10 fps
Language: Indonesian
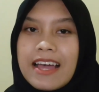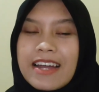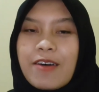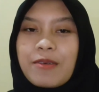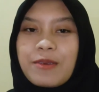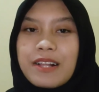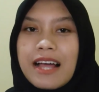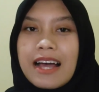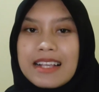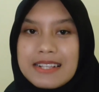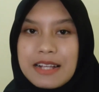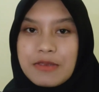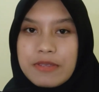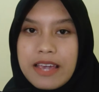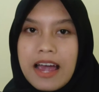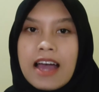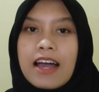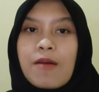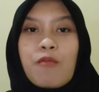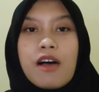Nah untuk langkah selanjutnya,
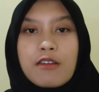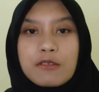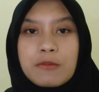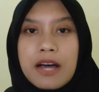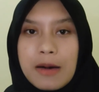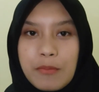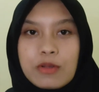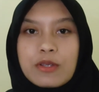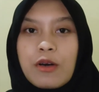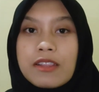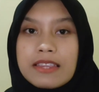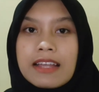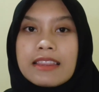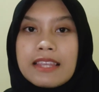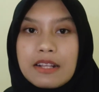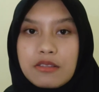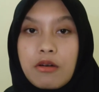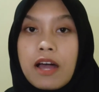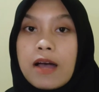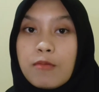kamu harus menghapus konten
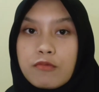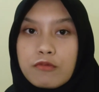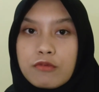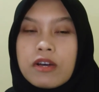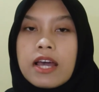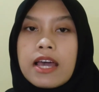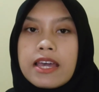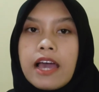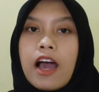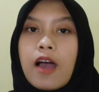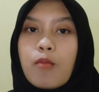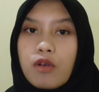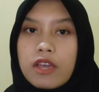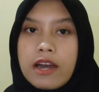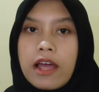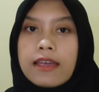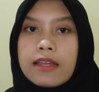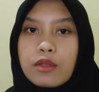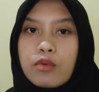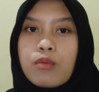TikTok kamu yang kamu kira
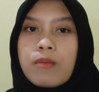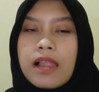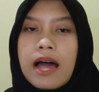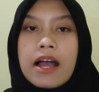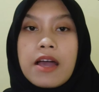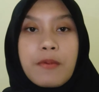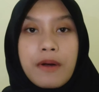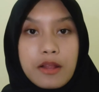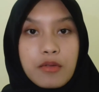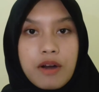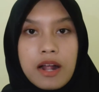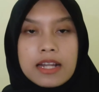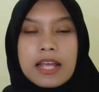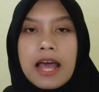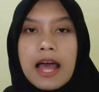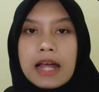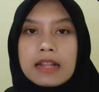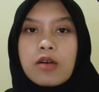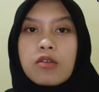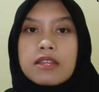itu melanggar peraturan
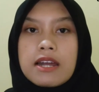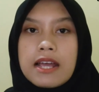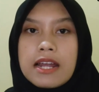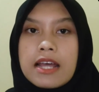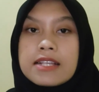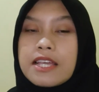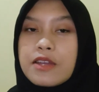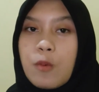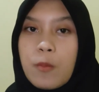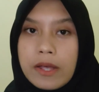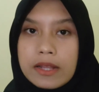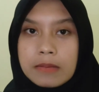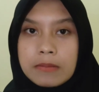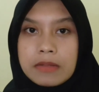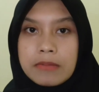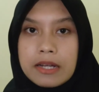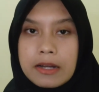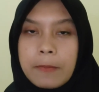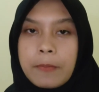atau terkena sidupin teman-teman.